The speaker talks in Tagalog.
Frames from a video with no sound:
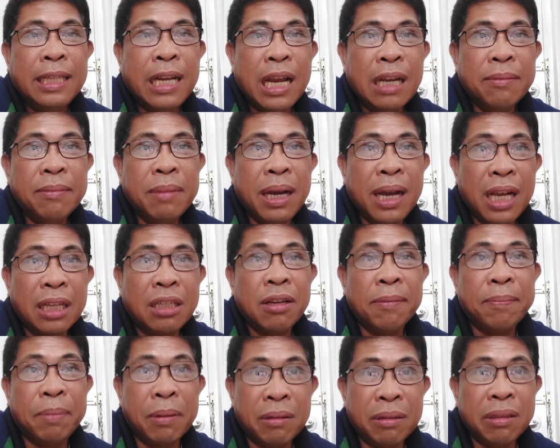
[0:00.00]
ng mga
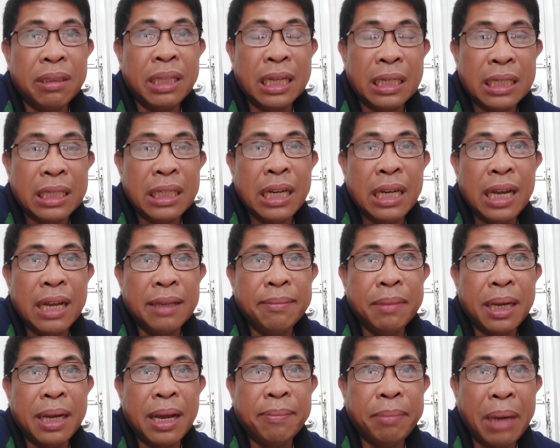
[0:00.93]
supporters
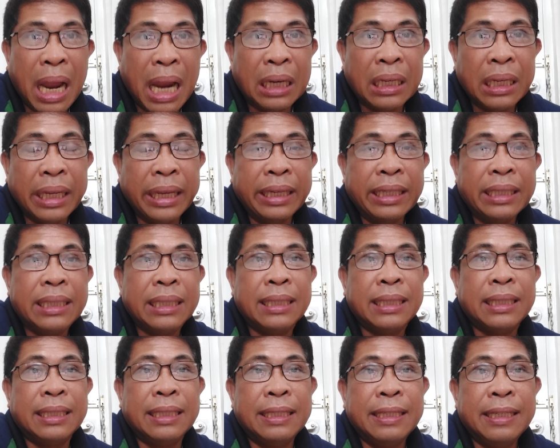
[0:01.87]
nilang mga
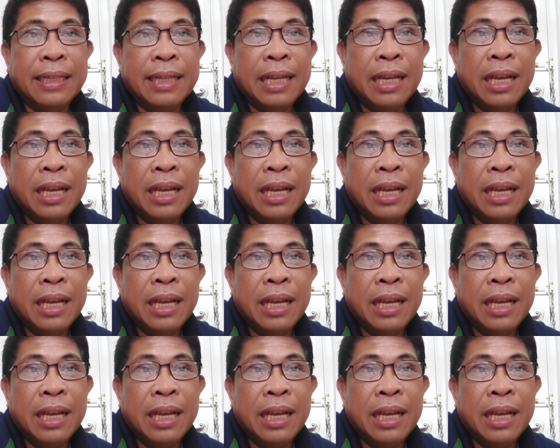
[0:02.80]
vloggers,